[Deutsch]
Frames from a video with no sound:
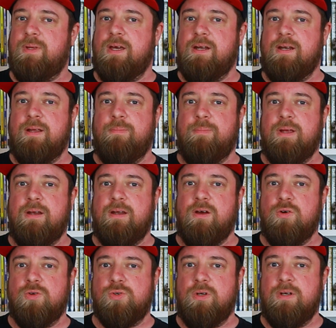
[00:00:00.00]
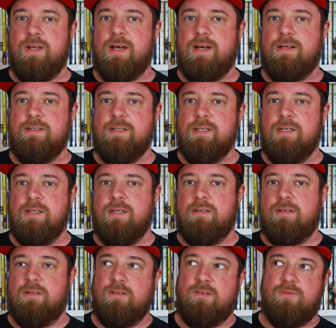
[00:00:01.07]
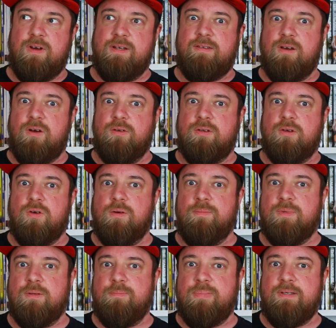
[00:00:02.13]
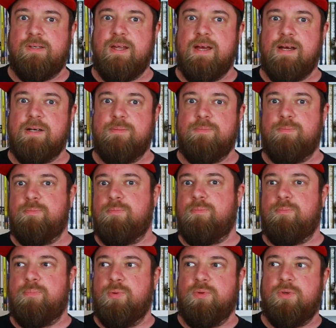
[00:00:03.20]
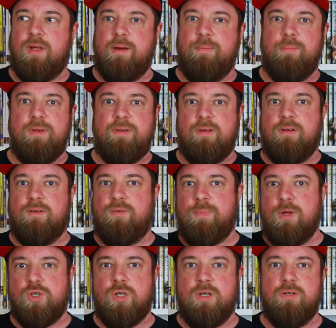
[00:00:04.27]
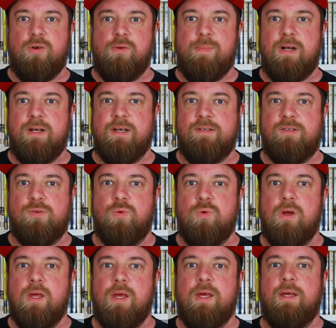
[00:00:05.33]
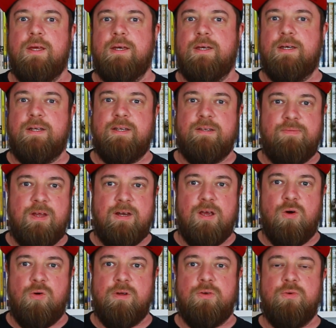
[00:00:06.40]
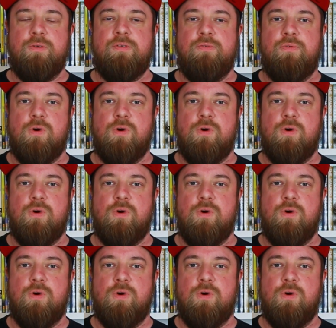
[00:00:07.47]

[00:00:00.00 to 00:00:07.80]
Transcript: die anderen Bände auch schon da, äh, soweit sie rausgekommen sind bisher, plus ein bisschen Special nochmal dazu. Äh, das werde ich auch in Kürze